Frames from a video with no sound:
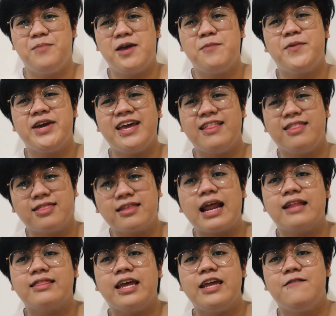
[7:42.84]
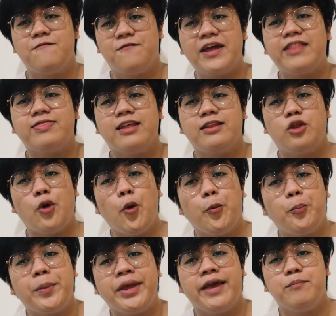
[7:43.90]
may may entrata invented the
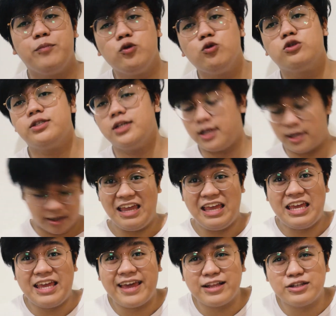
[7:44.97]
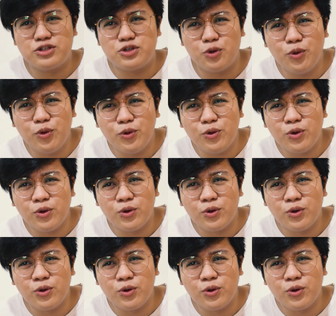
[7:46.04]
OPM music. E-heads who?